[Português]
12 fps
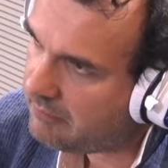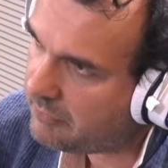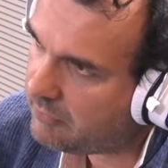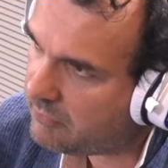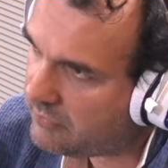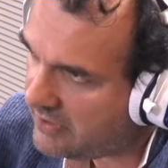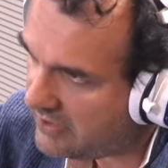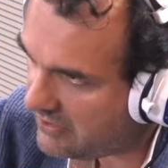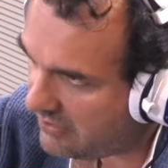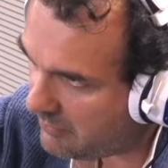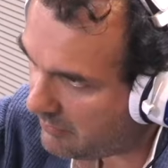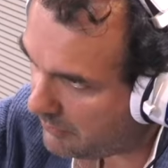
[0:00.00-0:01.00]
Pergunto se
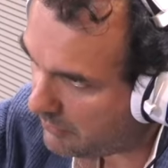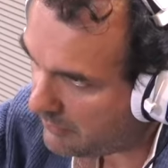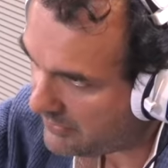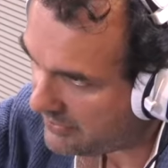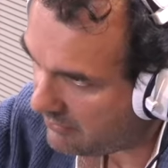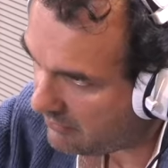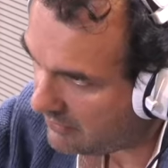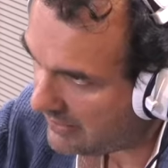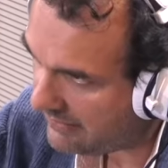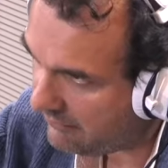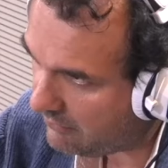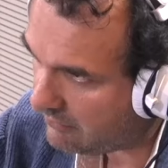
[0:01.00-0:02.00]
esta é uma preocupação que
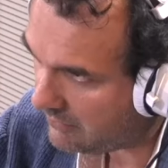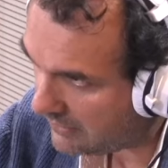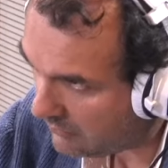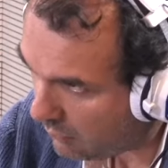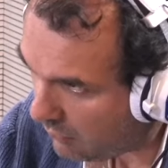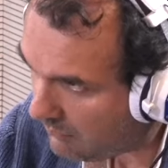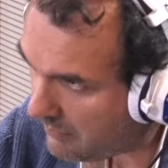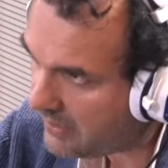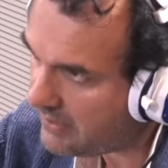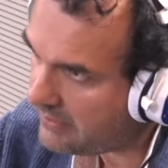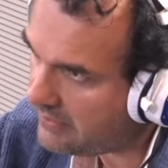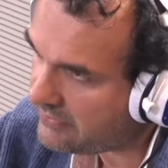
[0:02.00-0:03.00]
levam a
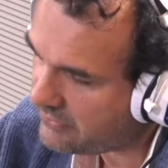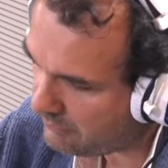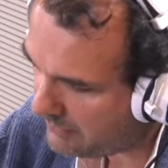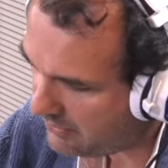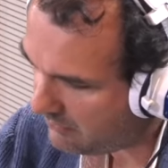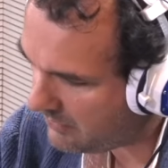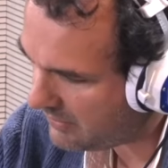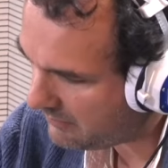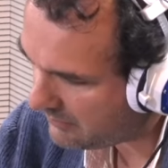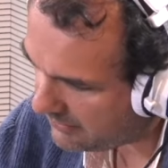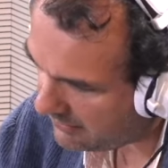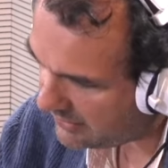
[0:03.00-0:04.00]
Roma e se espera uma
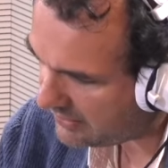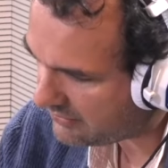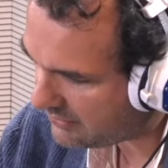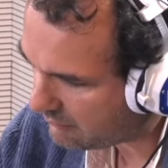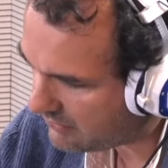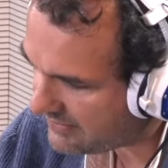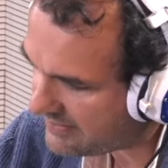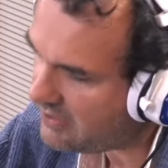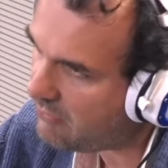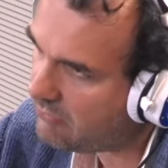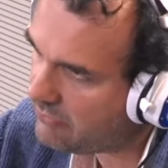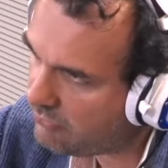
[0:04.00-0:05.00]
maior
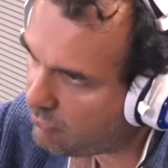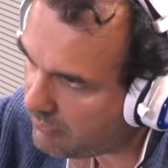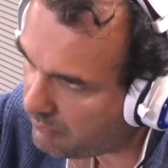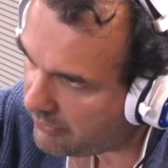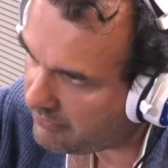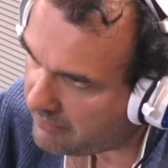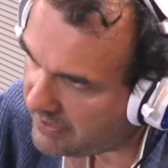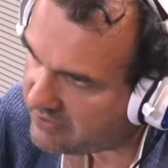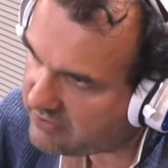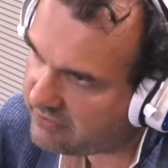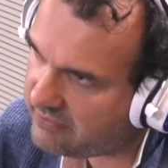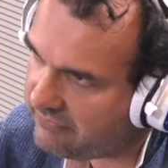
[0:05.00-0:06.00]
articulação e um apoio
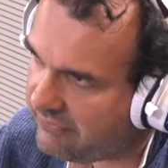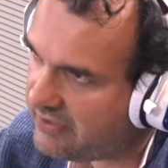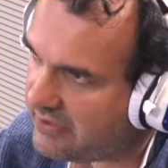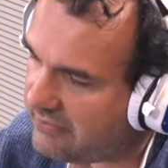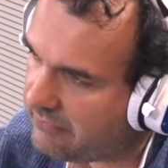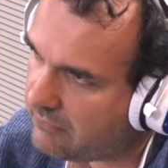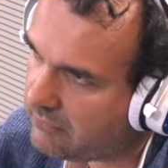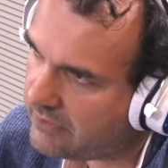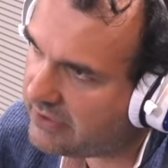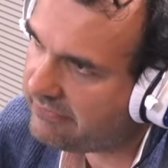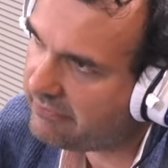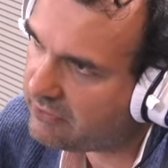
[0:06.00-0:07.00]
mais efetivo
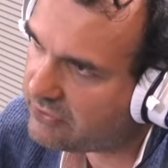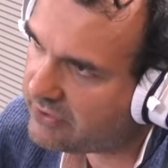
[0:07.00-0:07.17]
a nível